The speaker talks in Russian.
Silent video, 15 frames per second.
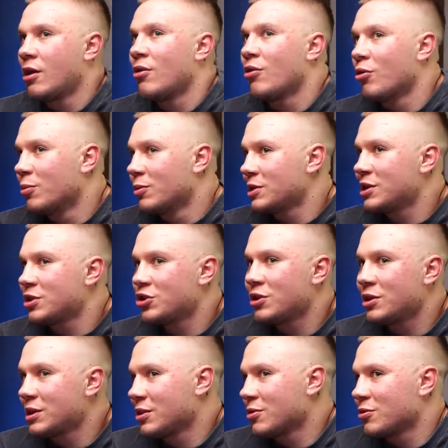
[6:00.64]
образе
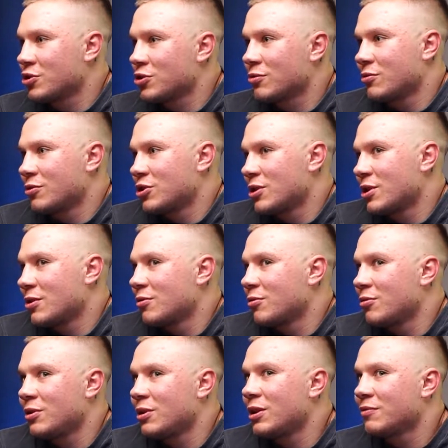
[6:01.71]
жизни, то, что он считает, ну,
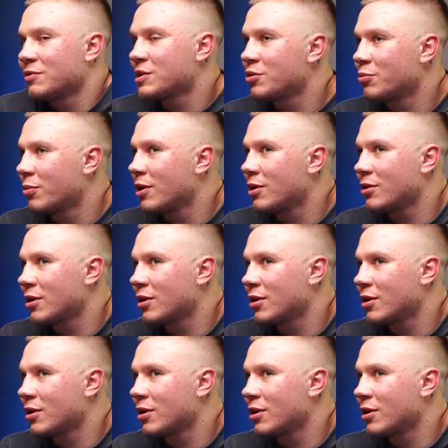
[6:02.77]
не выступает